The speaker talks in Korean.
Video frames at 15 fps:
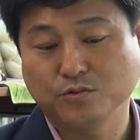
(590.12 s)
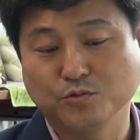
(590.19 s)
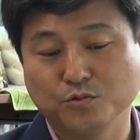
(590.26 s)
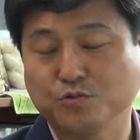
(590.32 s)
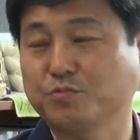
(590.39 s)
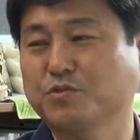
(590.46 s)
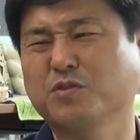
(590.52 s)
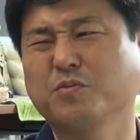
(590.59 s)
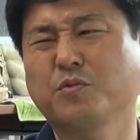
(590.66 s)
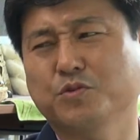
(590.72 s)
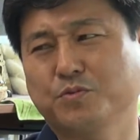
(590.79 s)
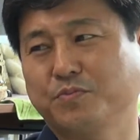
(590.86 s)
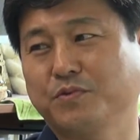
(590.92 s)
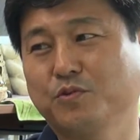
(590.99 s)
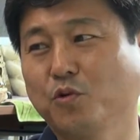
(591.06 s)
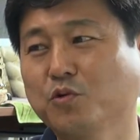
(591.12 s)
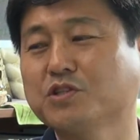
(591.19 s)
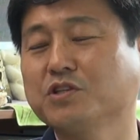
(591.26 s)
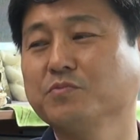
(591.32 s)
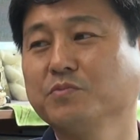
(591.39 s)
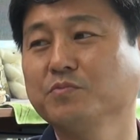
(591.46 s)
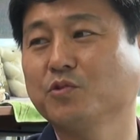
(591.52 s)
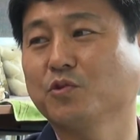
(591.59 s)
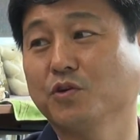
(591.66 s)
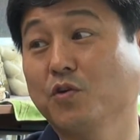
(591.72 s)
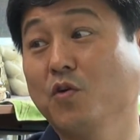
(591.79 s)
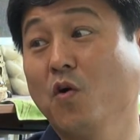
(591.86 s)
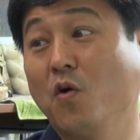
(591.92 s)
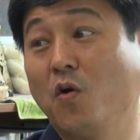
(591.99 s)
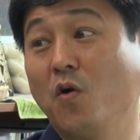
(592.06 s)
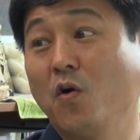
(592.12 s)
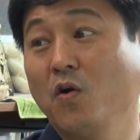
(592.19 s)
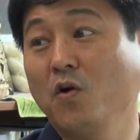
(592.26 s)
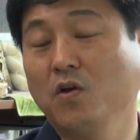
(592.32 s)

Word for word: 용어를 좀 써보고 싶어요. 욕심도 있고